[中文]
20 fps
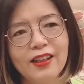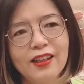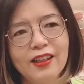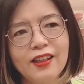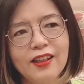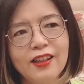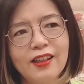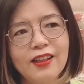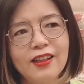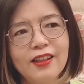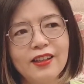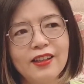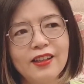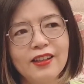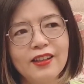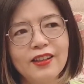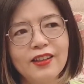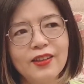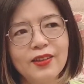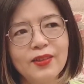
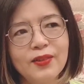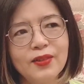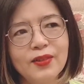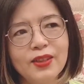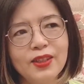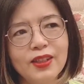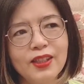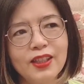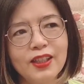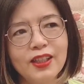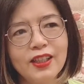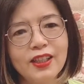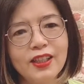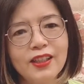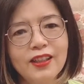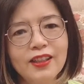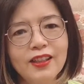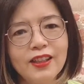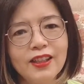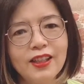嗯，
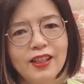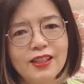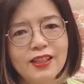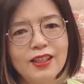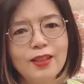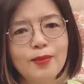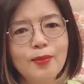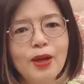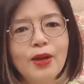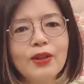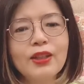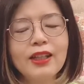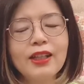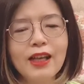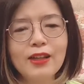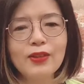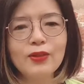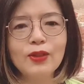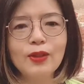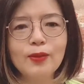很很奇妙的
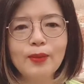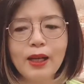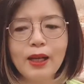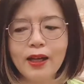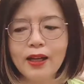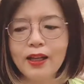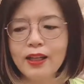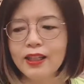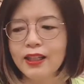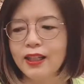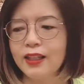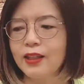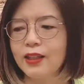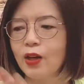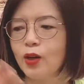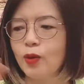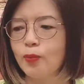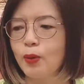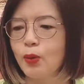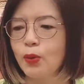感觉吧。
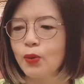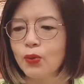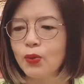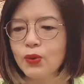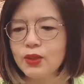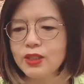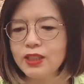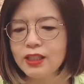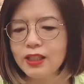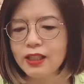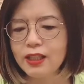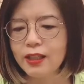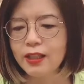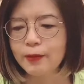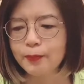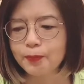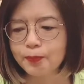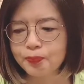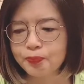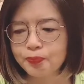然后包括我今
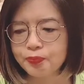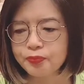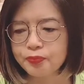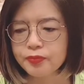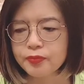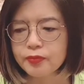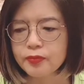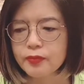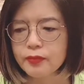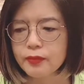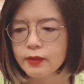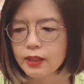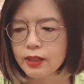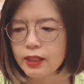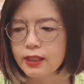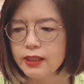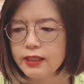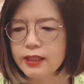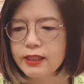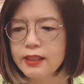天
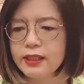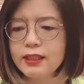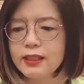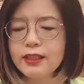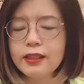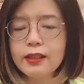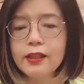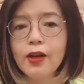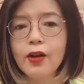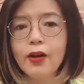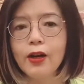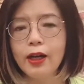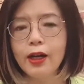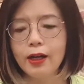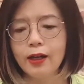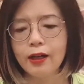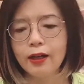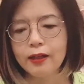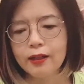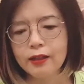这些资料
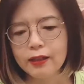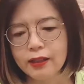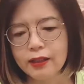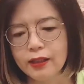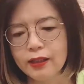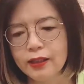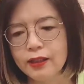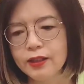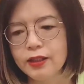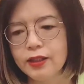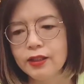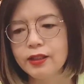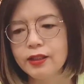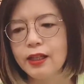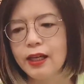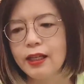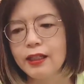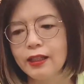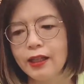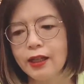哈，其实
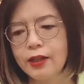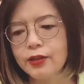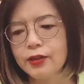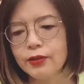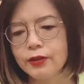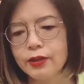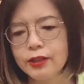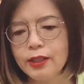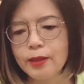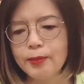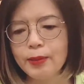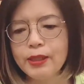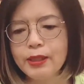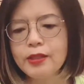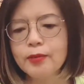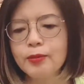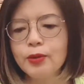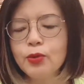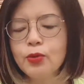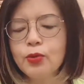按理来说也没
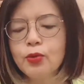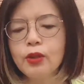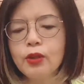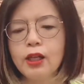什么用了